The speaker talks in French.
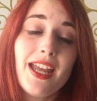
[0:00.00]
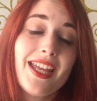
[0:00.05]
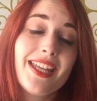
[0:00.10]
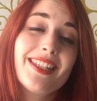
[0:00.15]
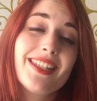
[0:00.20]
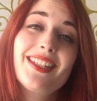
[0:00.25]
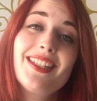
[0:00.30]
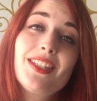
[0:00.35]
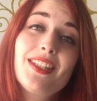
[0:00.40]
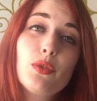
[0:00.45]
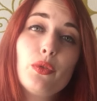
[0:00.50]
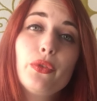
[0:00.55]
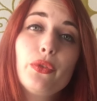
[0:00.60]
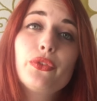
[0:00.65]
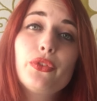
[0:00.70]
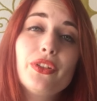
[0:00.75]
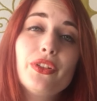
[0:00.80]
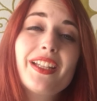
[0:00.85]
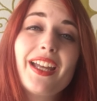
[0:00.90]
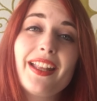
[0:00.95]
ce qui sont
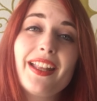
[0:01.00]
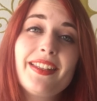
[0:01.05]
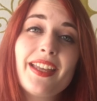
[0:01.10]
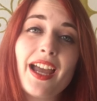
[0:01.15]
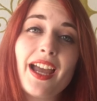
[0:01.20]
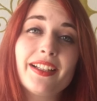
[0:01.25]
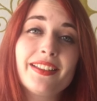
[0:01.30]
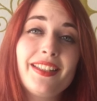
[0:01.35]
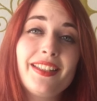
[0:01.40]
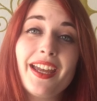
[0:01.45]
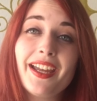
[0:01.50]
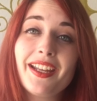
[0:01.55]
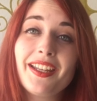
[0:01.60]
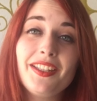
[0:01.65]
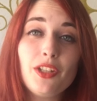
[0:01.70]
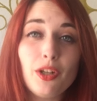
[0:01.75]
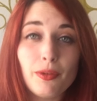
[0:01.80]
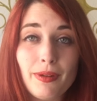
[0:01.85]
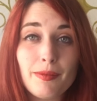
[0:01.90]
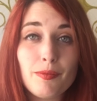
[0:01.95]
deux traits de caractère qui
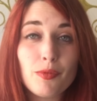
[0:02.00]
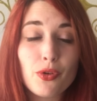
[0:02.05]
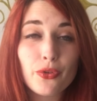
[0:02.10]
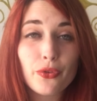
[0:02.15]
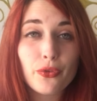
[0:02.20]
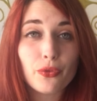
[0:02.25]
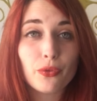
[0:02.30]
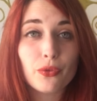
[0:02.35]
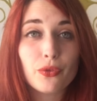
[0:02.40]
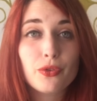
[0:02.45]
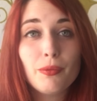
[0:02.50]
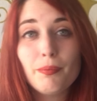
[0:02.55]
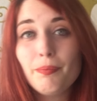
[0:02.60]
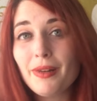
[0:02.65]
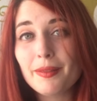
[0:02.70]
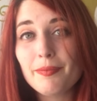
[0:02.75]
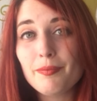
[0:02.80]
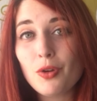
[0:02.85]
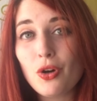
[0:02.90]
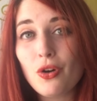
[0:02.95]
normalement sont
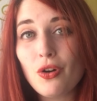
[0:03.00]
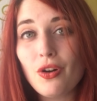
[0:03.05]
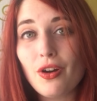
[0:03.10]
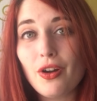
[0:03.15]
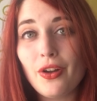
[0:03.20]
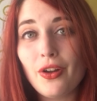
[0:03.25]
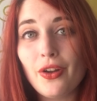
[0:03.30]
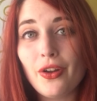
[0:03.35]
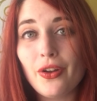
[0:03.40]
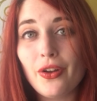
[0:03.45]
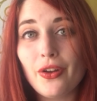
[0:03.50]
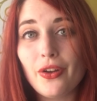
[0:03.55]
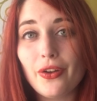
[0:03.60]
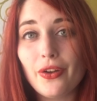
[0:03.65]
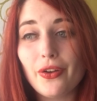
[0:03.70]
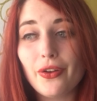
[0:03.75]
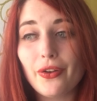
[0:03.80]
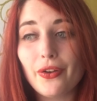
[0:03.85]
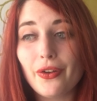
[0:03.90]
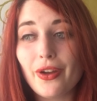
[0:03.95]
complètement
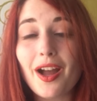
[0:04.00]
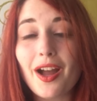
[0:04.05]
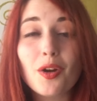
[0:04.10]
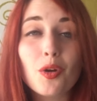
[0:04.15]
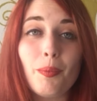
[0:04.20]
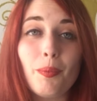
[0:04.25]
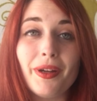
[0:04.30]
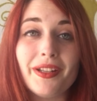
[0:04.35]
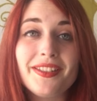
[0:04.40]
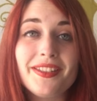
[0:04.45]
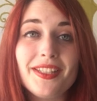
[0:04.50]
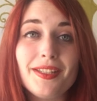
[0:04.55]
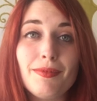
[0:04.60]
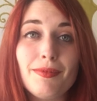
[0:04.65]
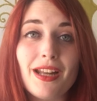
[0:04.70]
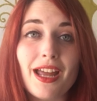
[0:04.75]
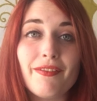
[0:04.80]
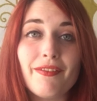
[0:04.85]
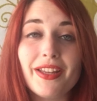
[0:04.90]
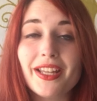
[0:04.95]
euh, incompatibles
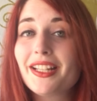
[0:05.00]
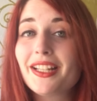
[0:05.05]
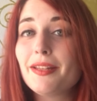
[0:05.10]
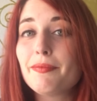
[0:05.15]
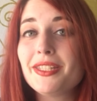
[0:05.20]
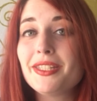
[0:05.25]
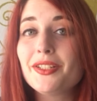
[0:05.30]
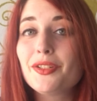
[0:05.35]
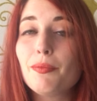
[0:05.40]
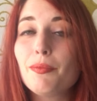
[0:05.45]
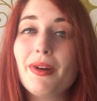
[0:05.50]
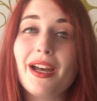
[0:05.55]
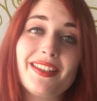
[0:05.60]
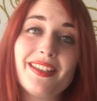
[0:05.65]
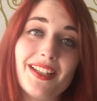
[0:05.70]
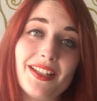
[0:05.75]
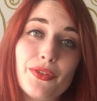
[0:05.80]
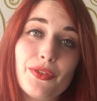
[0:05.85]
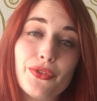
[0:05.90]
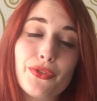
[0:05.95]
avec les psychopathes et
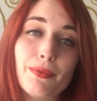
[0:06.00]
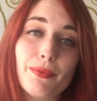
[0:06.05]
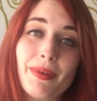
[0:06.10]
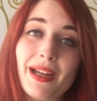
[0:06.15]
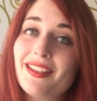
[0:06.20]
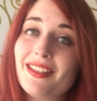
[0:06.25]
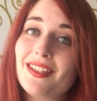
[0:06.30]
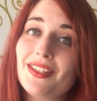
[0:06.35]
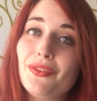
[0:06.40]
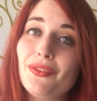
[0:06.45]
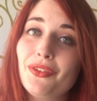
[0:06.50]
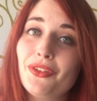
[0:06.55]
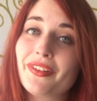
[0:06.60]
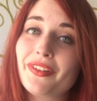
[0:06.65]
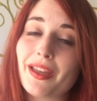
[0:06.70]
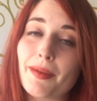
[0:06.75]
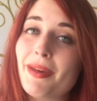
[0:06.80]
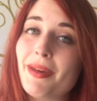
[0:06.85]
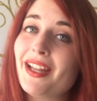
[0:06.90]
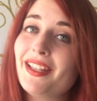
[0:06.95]
les sociopathes, sinon ils ne
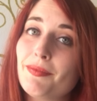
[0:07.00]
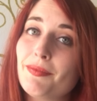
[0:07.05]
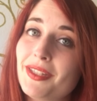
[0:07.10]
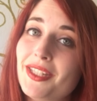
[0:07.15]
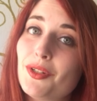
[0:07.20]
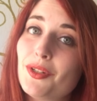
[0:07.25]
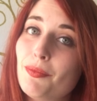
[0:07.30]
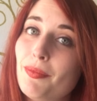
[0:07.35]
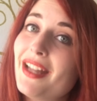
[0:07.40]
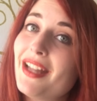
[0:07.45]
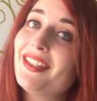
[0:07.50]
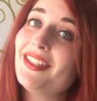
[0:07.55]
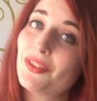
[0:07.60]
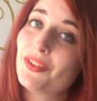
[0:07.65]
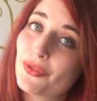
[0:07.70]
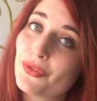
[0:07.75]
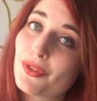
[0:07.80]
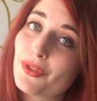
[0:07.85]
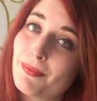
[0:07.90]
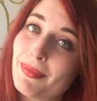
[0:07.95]
seraient pas des psychopathes et des
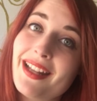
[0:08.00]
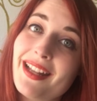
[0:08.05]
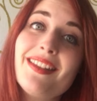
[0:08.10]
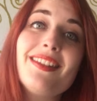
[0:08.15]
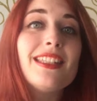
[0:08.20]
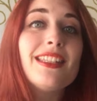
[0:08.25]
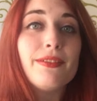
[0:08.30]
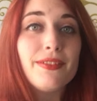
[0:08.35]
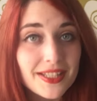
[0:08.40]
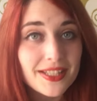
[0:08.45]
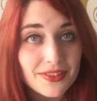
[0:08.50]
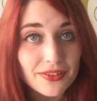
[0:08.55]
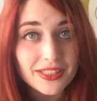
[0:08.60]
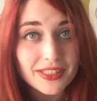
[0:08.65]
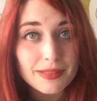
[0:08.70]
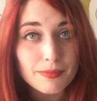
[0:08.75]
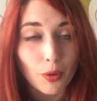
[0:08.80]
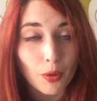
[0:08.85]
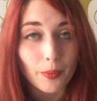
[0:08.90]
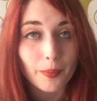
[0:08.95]
sociopathes s'ils avaient des
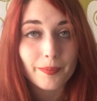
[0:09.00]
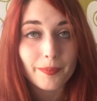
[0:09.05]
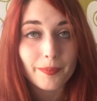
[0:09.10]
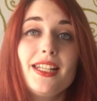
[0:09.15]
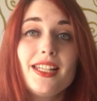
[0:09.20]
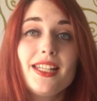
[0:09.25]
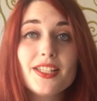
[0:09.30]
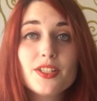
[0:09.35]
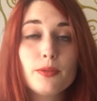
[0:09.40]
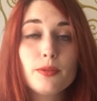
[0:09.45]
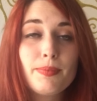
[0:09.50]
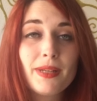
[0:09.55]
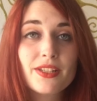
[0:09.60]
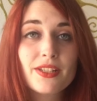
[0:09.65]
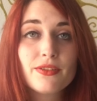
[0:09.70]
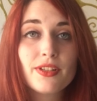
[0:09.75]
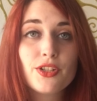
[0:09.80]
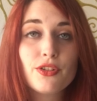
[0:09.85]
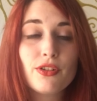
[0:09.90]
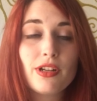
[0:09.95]
sentiments. Les autres
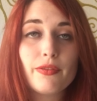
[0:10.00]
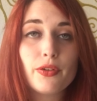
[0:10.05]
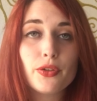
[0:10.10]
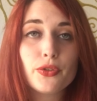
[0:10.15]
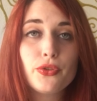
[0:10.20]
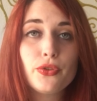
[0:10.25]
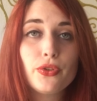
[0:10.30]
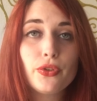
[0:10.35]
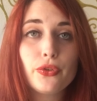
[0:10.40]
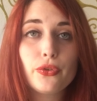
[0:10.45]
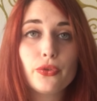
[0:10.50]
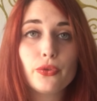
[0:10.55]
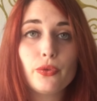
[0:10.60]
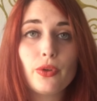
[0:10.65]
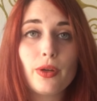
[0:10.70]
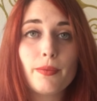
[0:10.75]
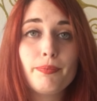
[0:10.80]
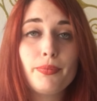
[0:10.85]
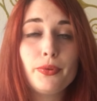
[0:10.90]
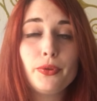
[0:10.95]
personnages de l'aventure sont
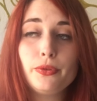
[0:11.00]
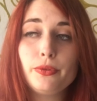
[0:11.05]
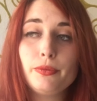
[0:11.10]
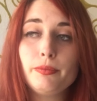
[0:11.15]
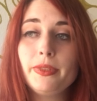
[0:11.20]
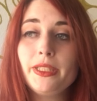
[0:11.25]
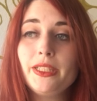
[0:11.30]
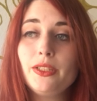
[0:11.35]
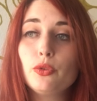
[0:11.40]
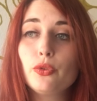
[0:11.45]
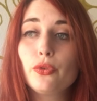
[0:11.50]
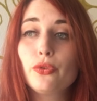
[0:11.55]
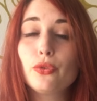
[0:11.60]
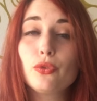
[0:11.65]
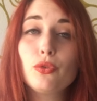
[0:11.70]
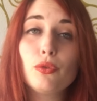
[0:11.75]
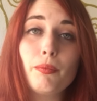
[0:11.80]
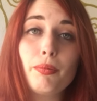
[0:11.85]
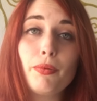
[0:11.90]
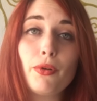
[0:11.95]
un peu mis au
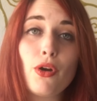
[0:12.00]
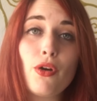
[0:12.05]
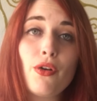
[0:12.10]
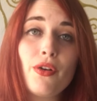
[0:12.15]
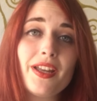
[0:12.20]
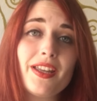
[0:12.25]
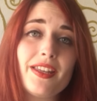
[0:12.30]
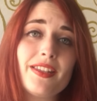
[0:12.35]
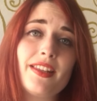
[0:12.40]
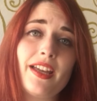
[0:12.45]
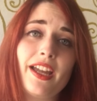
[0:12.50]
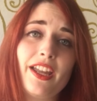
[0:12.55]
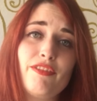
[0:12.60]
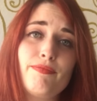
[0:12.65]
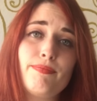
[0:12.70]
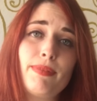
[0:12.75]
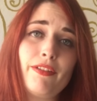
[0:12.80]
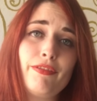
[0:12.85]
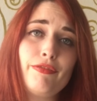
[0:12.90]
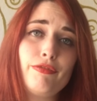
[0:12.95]
second plan et ils arrivent
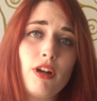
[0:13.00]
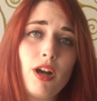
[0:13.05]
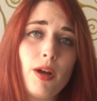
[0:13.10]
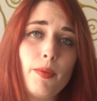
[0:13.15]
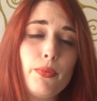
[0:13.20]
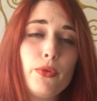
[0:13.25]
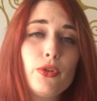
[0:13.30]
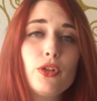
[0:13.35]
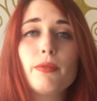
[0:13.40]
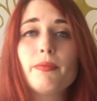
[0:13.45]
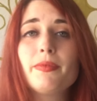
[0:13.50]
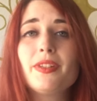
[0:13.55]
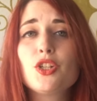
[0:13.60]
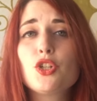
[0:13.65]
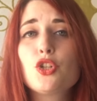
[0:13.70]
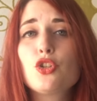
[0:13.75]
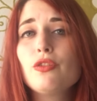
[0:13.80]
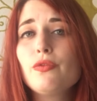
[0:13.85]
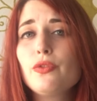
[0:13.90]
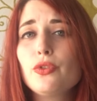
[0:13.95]
parfois un peu comme des
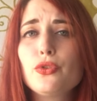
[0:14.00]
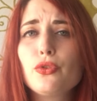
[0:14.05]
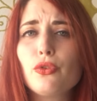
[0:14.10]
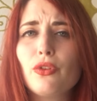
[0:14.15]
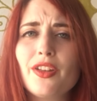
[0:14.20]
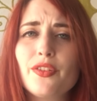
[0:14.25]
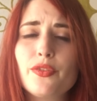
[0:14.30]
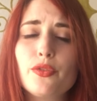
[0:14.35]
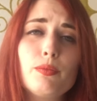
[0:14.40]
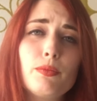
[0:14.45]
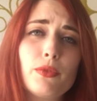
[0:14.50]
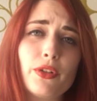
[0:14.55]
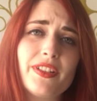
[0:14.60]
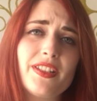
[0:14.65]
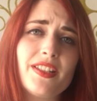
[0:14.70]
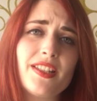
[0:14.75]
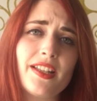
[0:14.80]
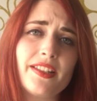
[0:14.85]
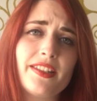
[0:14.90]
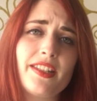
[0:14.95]
cheveux sur la soupe quand
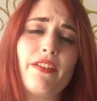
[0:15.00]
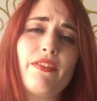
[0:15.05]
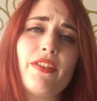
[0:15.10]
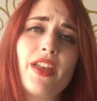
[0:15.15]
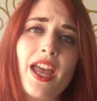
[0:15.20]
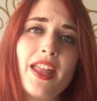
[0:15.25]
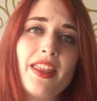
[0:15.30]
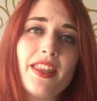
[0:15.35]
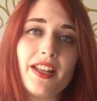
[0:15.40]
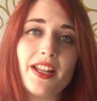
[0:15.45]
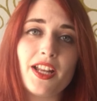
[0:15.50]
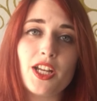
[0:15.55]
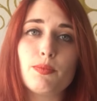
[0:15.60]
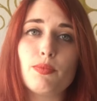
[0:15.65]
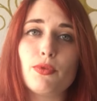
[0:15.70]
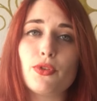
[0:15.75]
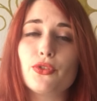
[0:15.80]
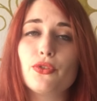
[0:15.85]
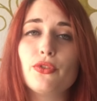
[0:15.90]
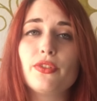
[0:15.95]
ils interviennent. Et là, je
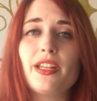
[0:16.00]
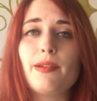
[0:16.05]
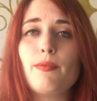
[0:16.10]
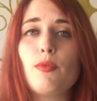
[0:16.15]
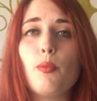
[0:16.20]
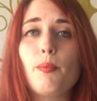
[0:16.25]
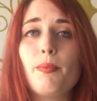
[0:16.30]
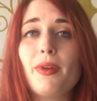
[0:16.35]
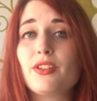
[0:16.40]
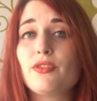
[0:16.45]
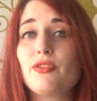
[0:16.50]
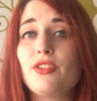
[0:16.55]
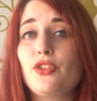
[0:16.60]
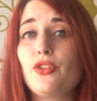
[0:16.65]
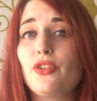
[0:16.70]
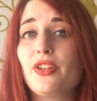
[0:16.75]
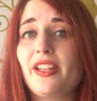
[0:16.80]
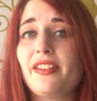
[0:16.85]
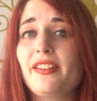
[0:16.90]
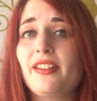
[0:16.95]
pense notamment au personnage de
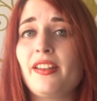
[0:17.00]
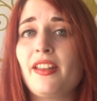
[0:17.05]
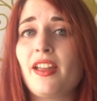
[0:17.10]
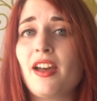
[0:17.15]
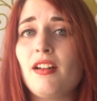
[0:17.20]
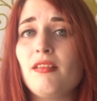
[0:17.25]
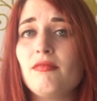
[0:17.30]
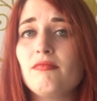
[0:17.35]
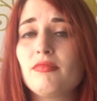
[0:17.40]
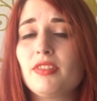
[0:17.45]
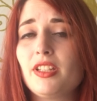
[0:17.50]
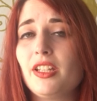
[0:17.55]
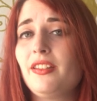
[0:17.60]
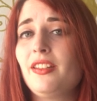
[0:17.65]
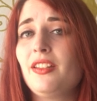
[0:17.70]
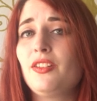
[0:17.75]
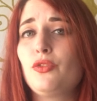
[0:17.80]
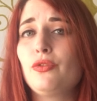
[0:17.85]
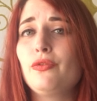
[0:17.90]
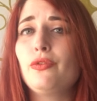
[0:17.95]
Katana, qui
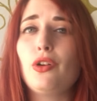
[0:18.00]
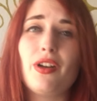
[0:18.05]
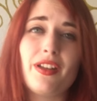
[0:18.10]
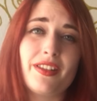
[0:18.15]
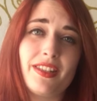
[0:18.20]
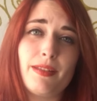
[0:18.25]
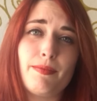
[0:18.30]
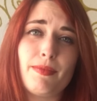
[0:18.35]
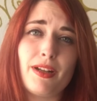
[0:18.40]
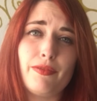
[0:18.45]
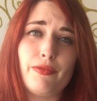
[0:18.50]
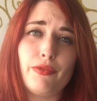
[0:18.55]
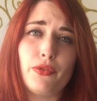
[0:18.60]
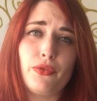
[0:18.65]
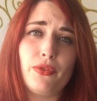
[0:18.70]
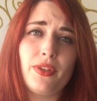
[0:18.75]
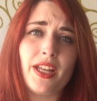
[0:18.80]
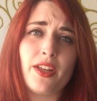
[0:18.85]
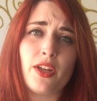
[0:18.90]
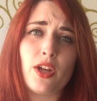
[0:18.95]
était souvent assez malvenu
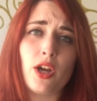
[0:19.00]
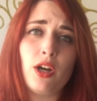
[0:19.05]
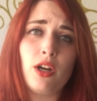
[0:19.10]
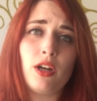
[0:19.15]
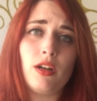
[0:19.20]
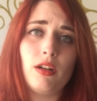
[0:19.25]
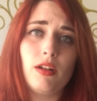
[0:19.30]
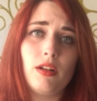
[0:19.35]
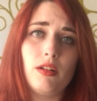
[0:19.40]
d'ailleurs.